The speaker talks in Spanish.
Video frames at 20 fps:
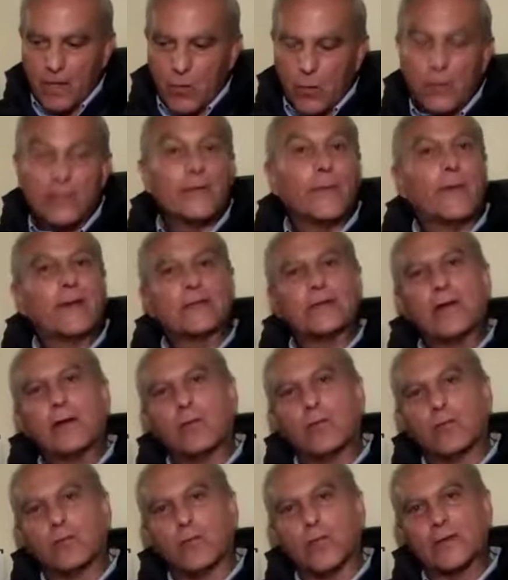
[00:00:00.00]

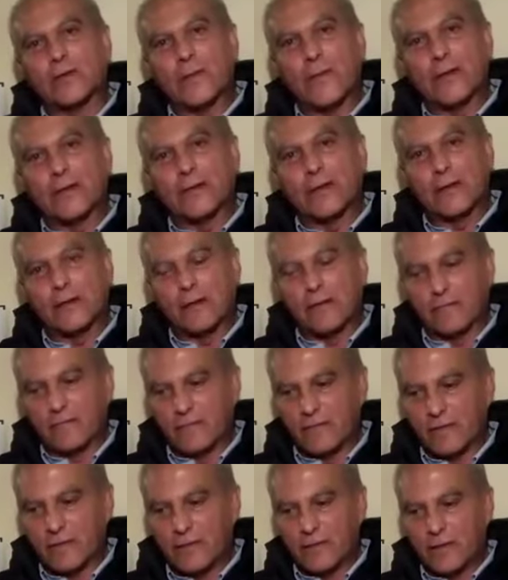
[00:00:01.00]
Guatemaltecos,
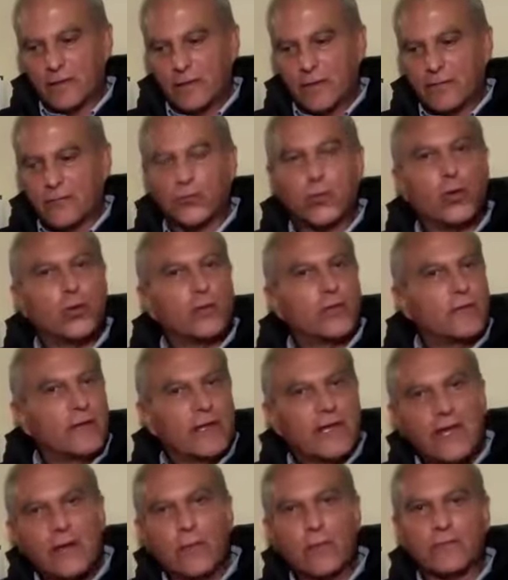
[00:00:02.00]
guatemaltecas, no nos
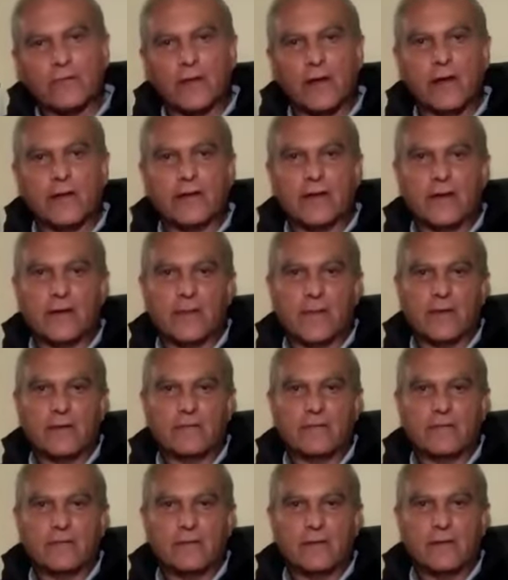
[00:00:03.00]
dejemos engañar
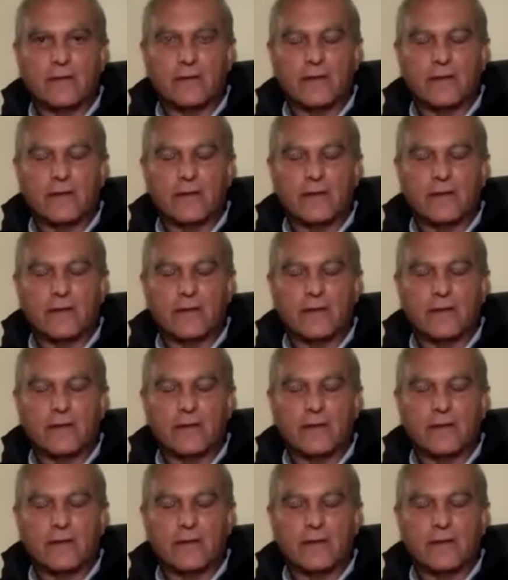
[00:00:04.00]
más.